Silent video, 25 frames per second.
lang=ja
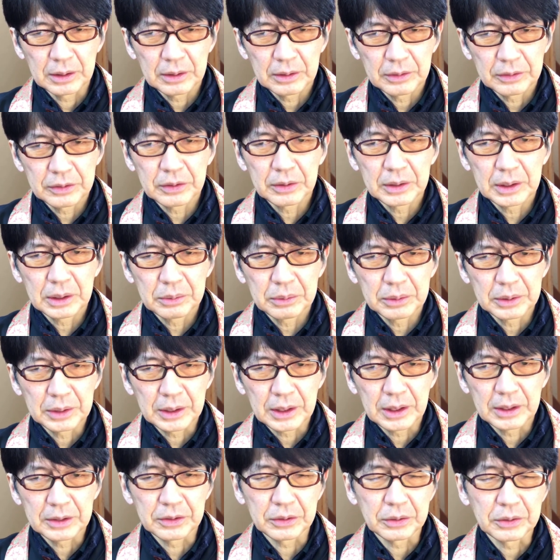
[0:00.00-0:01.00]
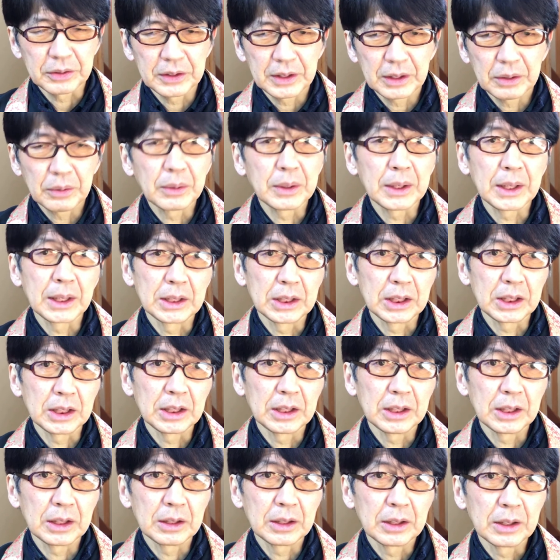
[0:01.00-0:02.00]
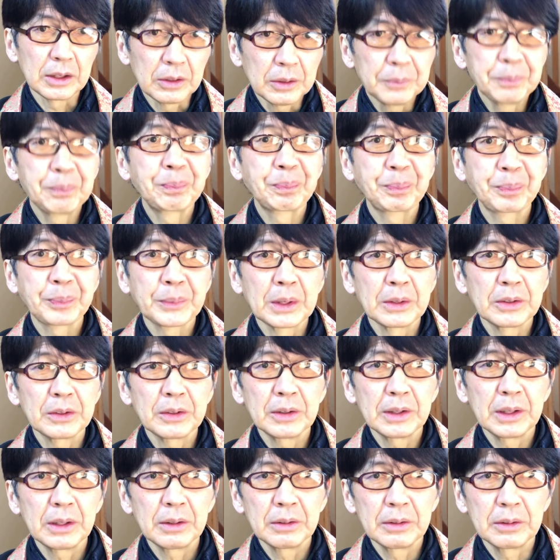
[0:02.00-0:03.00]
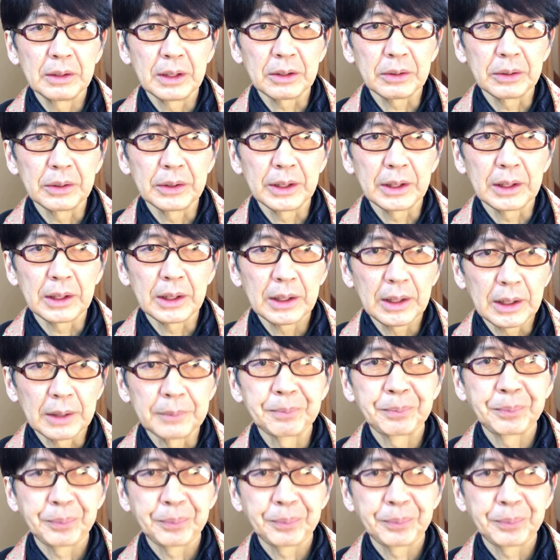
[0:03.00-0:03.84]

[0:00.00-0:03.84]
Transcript: たそんなふうに和子さんをお感じになってるそんなふうなことやから、